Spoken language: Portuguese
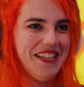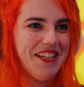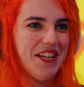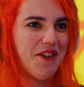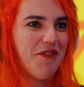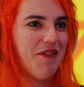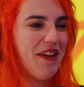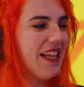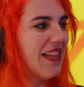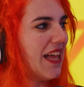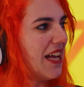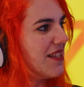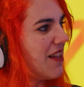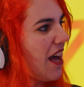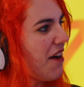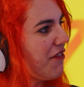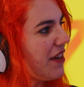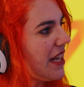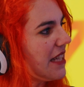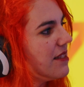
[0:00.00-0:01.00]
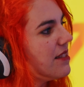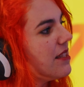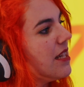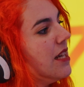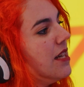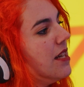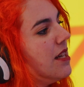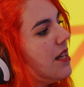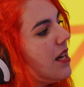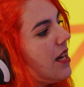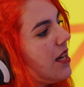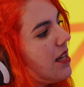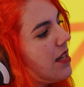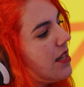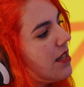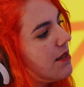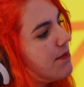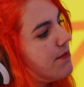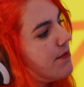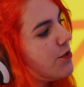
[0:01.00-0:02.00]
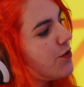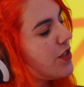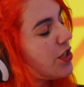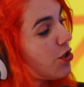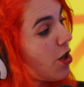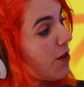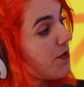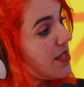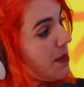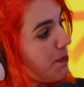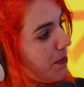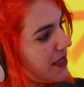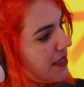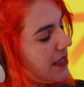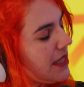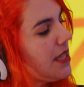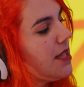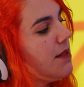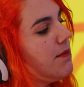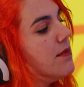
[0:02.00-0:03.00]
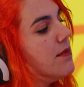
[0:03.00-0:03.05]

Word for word: que vêm ainda à frente. Um, 99 Simpatia,